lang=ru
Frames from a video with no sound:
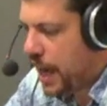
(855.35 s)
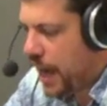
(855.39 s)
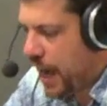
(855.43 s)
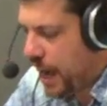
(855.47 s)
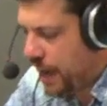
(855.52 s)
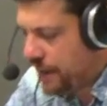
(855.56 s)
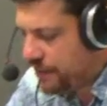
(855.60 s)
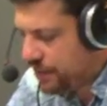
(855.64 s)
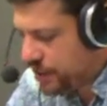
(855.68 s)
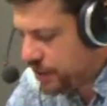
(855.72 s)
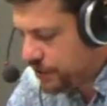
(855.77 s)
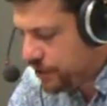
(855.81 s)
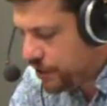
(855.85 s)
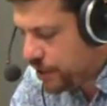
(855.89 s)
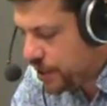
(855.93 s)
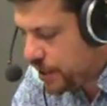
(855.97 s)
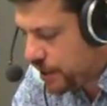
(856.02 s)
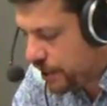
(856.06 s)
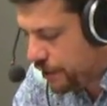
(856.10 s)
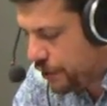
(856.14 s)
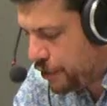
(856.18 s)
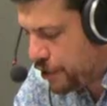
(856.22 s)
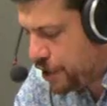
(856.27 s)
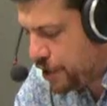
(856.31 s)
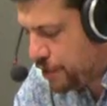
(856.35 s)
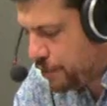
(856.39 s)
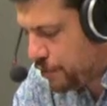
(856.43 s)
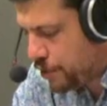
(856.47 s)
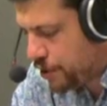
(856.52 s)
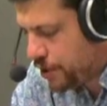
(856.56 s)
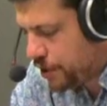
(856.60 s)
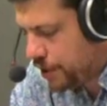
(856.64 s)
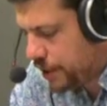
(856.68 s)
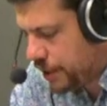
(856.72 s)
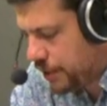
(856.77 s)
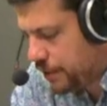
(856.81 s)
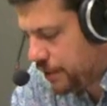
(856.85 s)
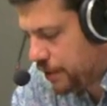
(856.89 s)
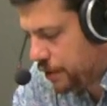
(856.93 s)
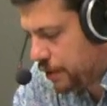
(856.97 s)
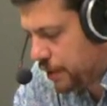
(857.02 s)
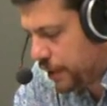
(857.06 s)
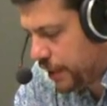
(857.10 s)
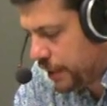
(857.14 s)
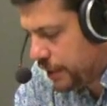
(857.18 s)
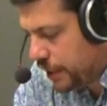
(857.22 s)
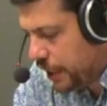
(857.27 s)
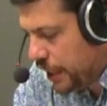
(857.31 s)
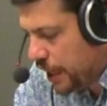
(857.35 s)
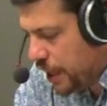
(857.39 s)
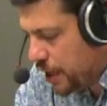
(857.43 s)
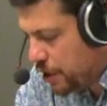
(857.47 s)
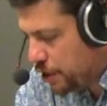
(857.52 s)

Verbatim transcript: А верифицировавшись, можешь голосовать онлайн.